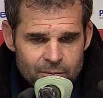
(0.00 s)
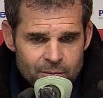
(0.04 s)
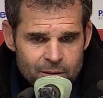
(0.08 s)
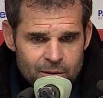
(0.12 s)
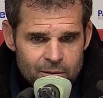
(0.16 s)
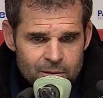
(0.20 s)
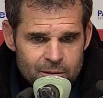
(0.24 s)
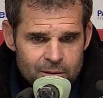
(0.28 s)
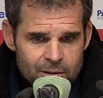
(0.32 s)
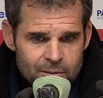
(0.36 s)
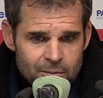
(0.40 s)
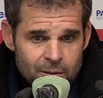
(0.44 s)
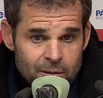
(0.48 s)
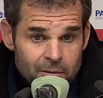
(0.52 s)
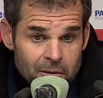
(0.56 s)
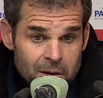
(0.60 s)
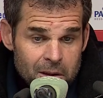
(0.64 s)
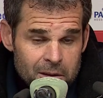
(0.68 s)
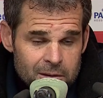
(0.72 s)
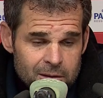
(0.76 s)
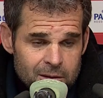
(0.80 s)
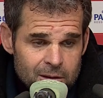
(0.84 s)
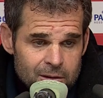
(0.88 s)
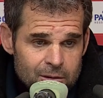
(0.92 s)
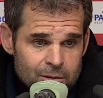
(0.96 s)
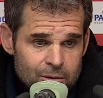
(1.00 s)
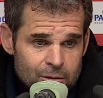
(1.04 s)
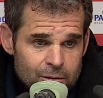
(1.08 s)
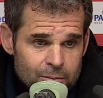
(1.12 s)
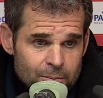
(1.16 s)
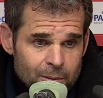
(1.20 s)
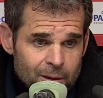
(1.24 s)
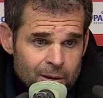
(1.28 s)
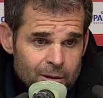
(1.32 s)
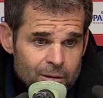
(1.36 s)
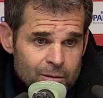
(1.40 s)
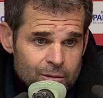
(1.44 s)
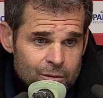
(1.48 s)
et eh ben on dit ben voilà, ça change
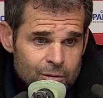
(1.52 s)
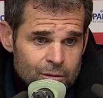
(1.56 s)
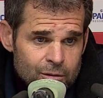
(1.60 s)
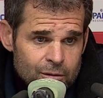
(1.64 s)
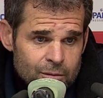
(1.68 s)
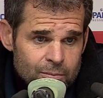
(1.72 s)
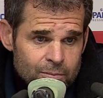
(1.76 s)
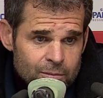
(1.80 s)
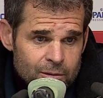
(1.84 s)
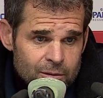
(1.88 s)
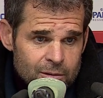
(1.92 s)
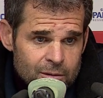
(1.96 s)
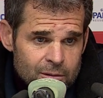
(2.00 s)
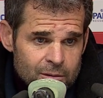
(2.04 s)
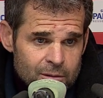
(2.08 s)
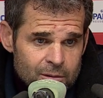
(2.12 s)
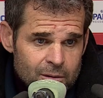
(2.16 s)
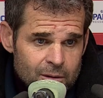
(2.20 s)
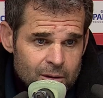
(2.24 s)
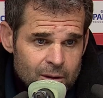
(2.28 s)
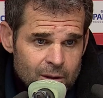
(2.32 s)
pas grand chose puisque